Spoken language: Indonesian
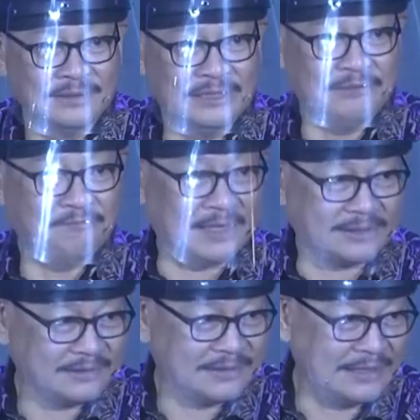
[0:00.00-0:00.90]

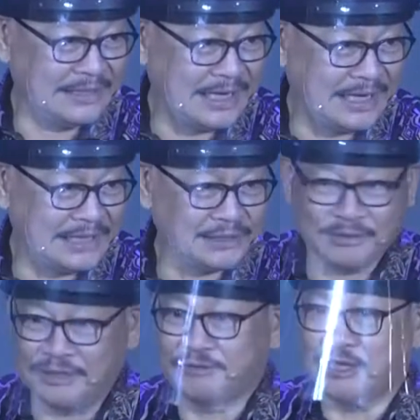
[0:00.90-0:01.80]
sifat
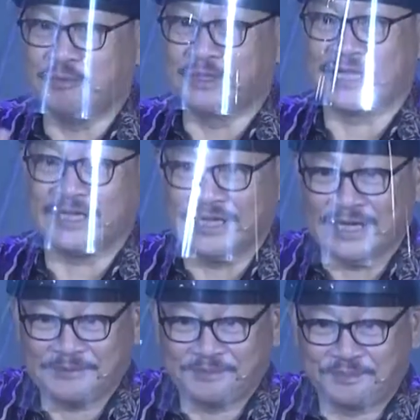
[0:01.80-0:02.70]
keilahian Tuhan itu selalu bertanya.